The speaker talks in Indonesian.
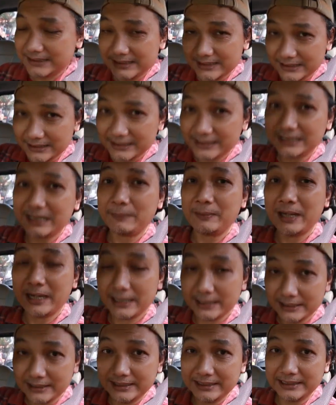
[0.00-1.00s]
setiap
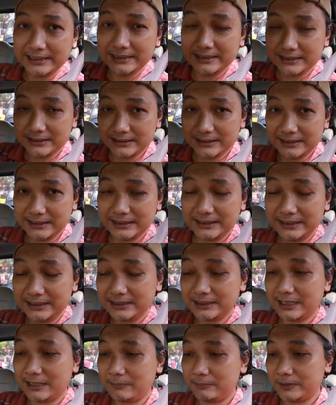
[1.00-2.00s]
hari diisi
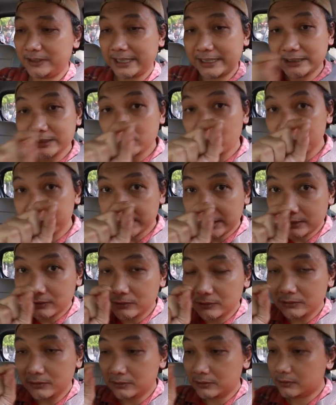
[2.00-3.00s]
sampai kasih tulisan
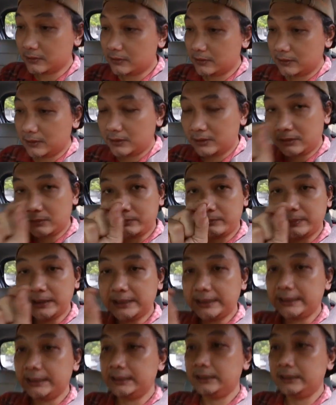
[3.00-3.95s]
tuh beli